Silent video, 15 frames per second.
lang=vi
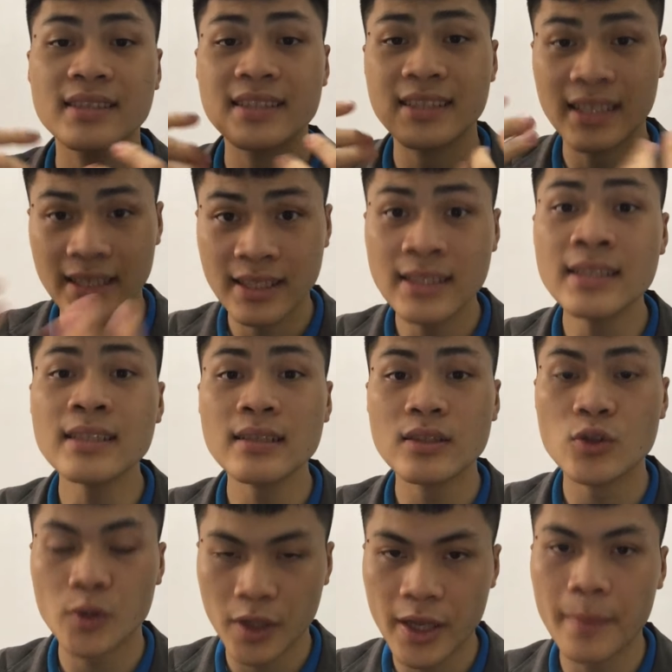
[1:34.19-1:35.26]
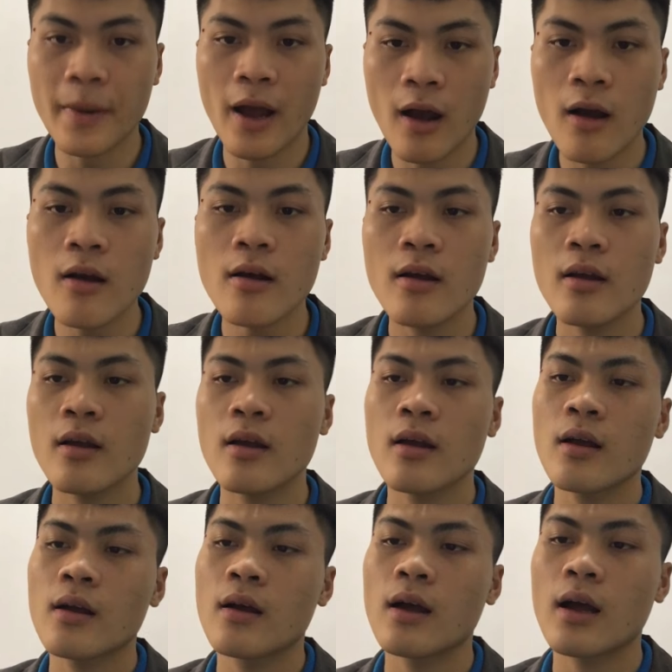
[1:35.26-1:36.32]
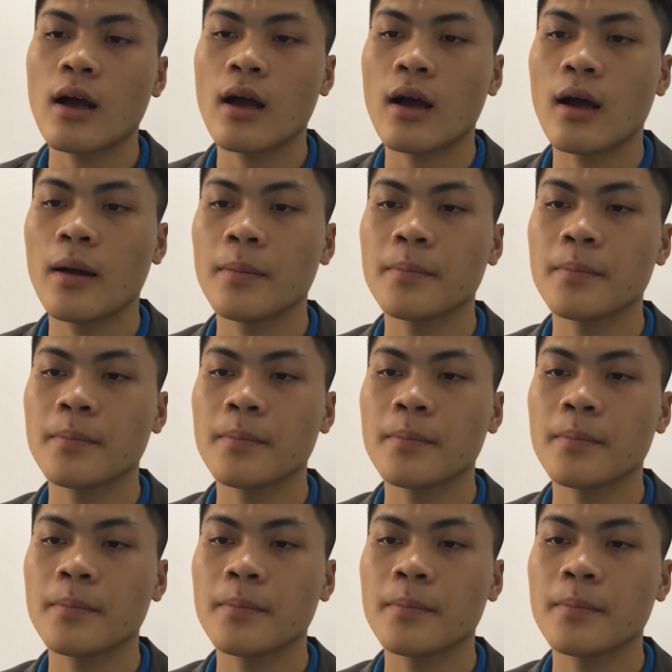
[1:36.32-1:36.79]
chính doanh nghiệp đó à,